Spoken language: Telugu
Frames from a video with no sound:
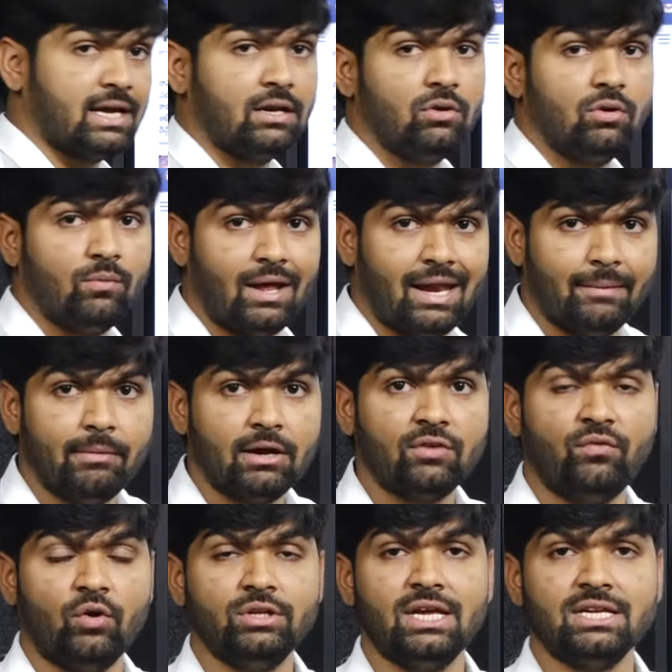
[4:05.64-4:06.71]
జగన్ వాళ్ళ అమ్మకు
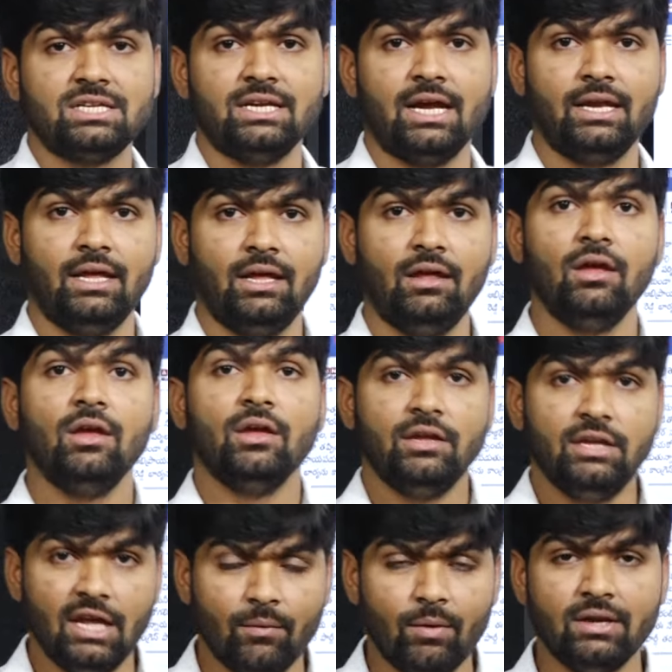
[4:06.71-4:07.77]
ఫోన్ చేసిండని
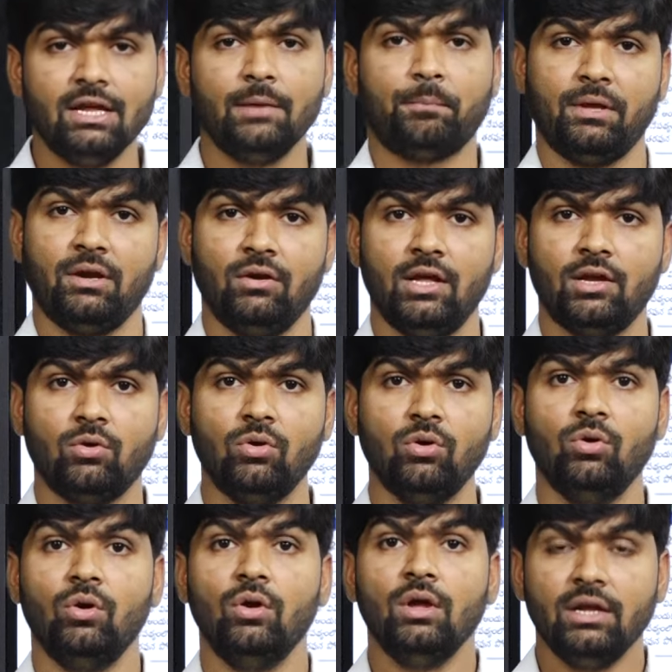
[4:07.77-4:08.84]
ఎవరు చెప్పిర్రు నీకు
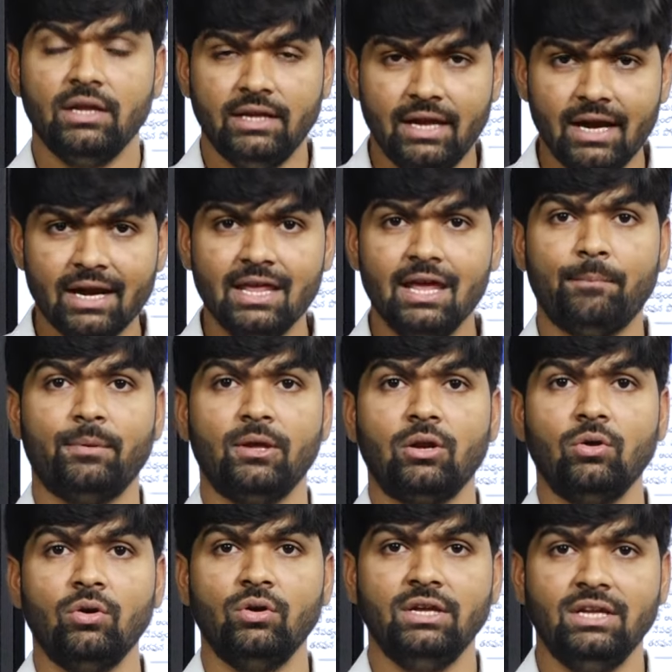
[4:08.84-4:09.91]
ఏడ
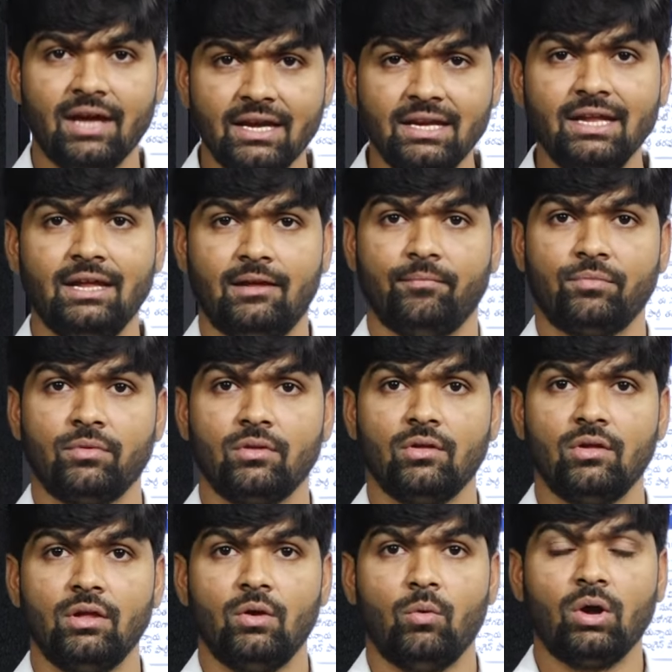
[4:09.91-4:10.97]
చెప్పిర్రు ఇవన్నీ
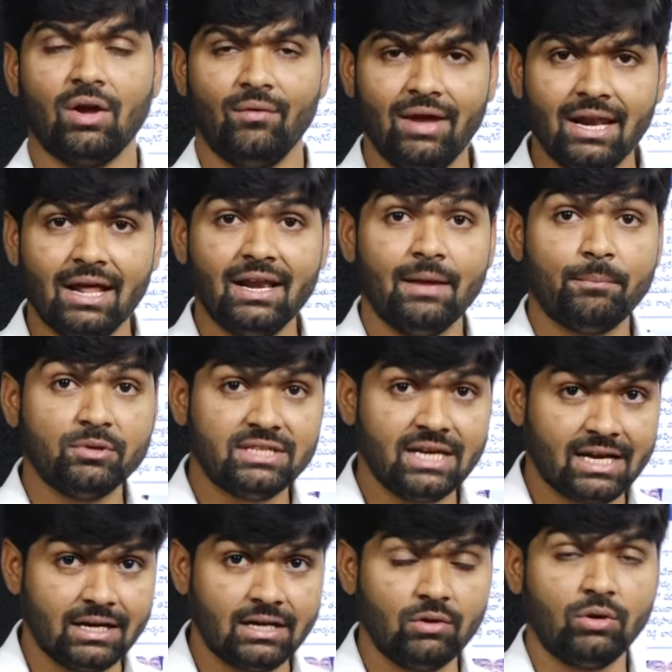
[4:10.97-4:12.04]
ఒకవేళ రేపు
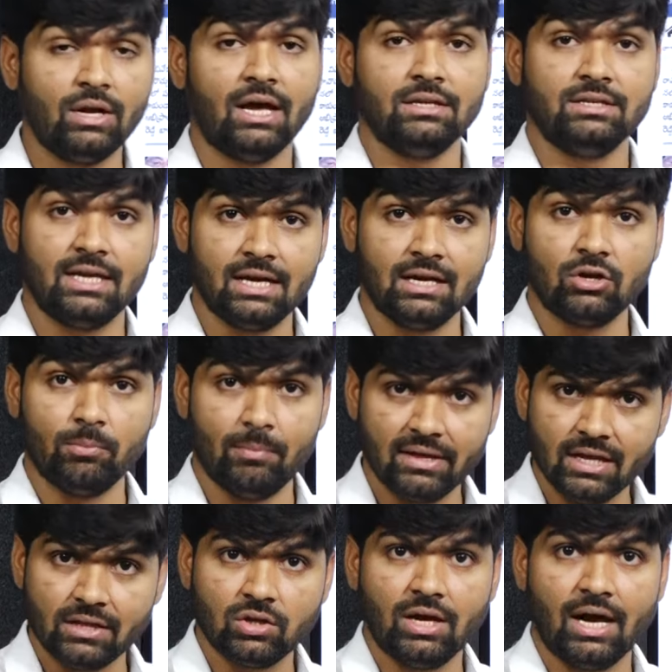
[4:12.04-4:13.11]
జగన్ కూడా జగన్కు
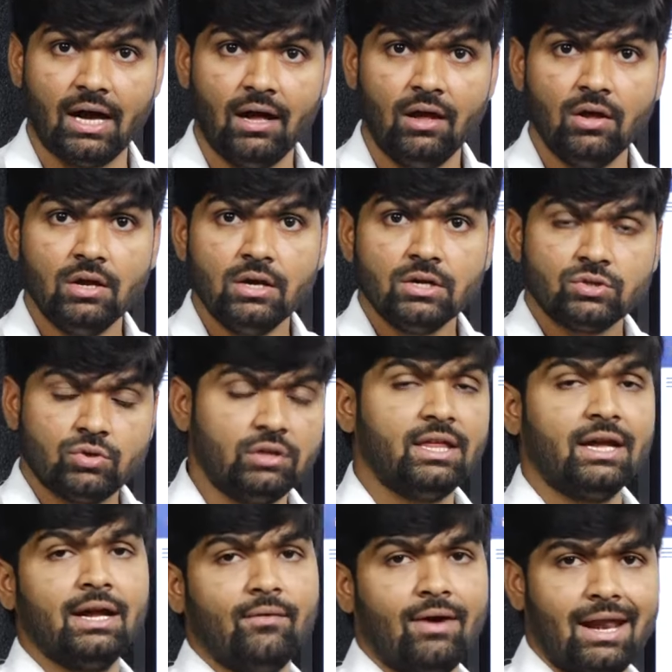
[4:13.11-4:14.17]
మద్దతుగా
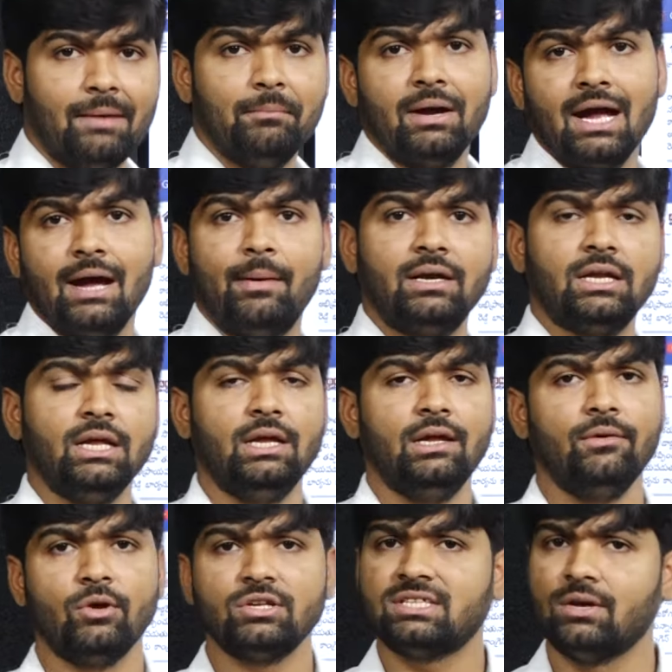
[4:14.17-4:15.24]
సొంతంగా వాళ్ళ అమ్మ కాబట్టి
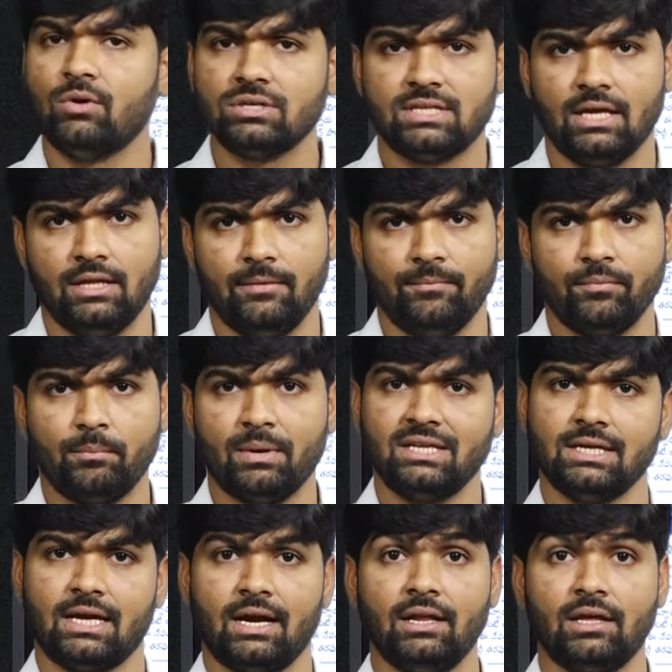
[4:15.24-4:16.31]
వస్తే వస్తుంది
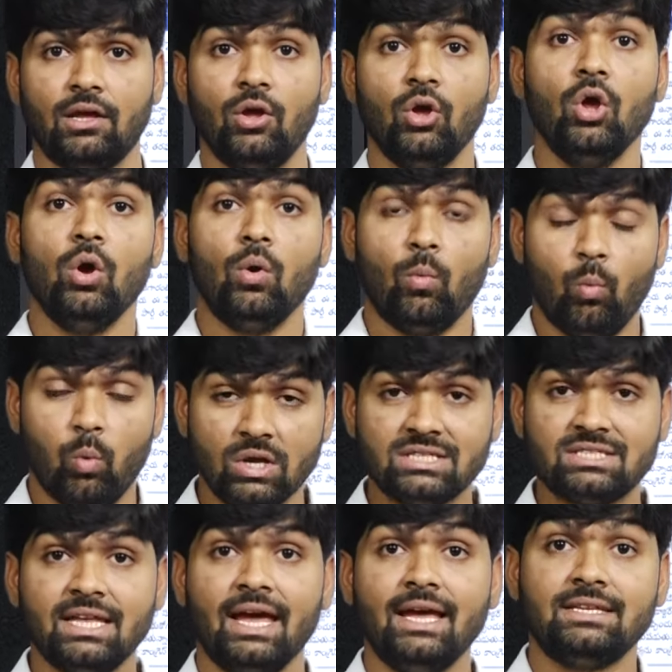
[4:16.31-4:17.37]
ప్రచారానికి
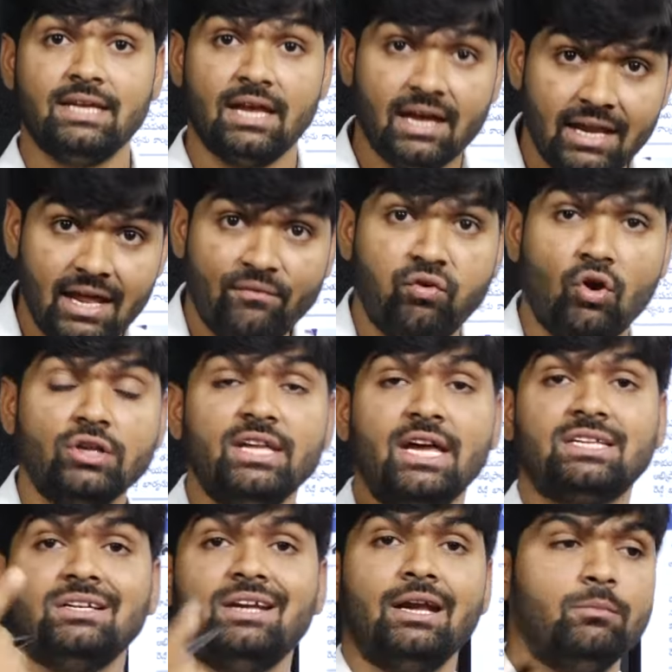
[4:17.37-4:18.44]
వస్తే జగనే ఫోన్
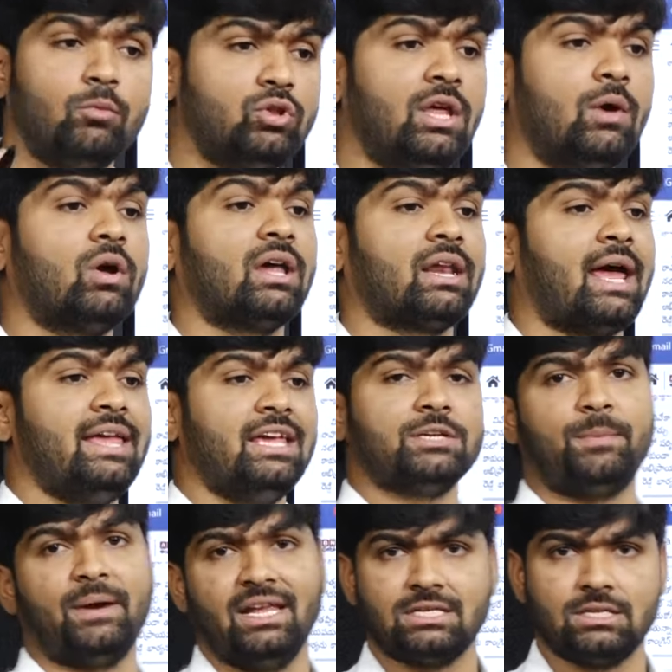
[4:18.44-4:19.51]
చేసిడని ముందే ఒక
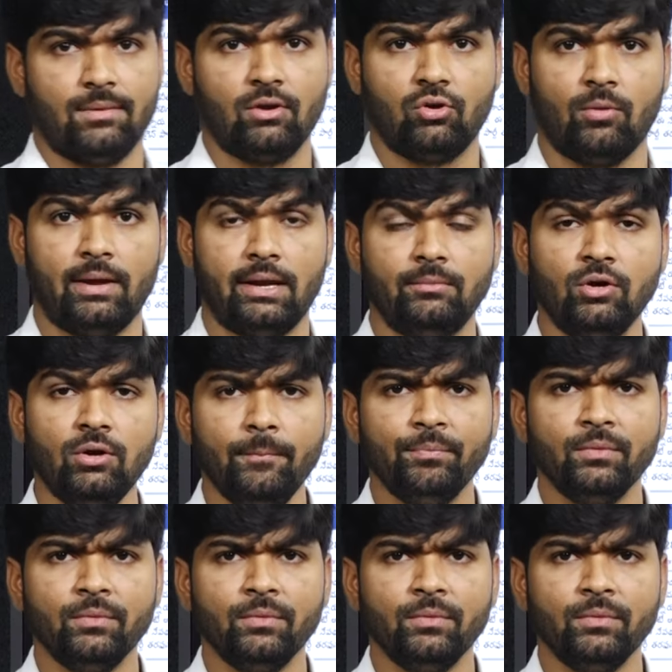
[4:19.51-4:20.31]
రాయేష్ పడేసినాం అనుకో మనము